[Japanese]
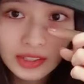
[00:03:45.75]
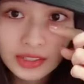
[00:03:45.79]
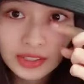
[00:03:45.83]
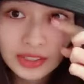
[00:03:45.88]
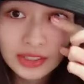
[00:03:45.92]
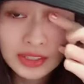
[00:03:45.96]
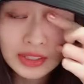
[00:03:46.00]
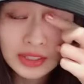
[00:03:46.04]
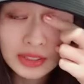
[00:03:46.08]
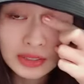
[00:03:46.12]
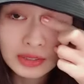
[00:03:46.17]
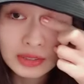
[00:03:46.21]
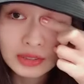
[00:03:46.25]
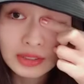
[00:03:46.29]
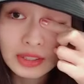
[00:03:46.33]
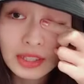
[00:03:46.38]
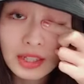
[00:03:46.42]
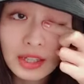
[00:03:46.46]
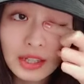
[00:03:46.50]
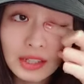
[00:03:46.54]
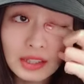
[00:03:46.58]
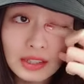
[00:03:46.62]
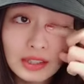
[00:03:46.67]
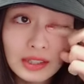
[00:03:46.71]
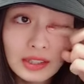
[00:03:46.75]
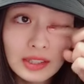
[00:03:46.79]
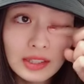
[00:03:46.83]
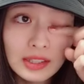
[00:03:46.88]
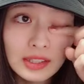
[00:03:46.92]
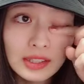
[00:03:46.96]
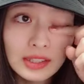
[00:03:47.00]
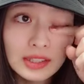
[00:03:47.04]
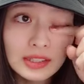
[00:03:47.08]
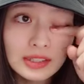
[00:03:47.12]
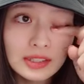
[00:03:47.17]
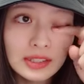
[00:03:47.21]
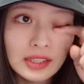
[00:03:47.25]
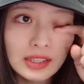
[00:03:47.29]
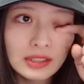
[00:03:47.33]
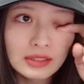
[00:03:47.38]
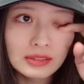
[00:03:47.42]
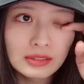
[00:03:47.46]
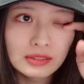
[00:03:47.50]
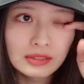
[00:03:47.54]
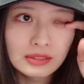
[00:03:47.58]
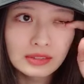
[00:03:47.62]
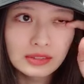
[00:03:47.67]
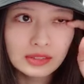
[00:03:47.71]
衣装があ
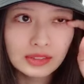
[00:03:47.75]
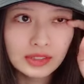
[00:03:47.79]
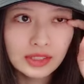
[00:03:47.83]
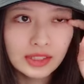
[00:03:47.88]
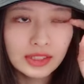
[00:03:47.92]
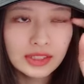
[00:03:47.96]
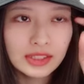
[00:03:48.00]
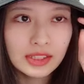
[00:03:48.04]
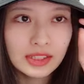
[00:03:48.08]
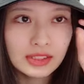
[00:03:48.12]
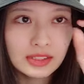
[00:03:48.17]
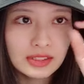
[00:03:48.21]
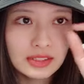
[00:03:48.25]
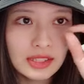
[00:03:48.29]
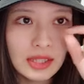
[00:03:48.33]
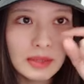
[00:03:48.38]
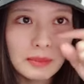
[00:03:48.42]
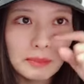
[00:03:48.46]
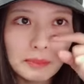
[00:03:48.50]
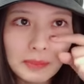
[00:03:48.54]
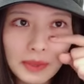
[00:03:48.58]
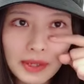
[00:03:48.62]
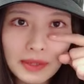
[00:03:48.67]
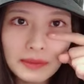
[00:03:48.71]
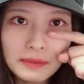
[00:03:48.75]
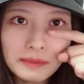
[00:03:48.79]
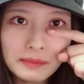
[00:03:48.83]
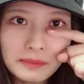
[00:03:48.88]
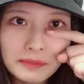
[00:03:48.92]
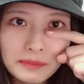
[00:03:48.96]
の T シャツ短パン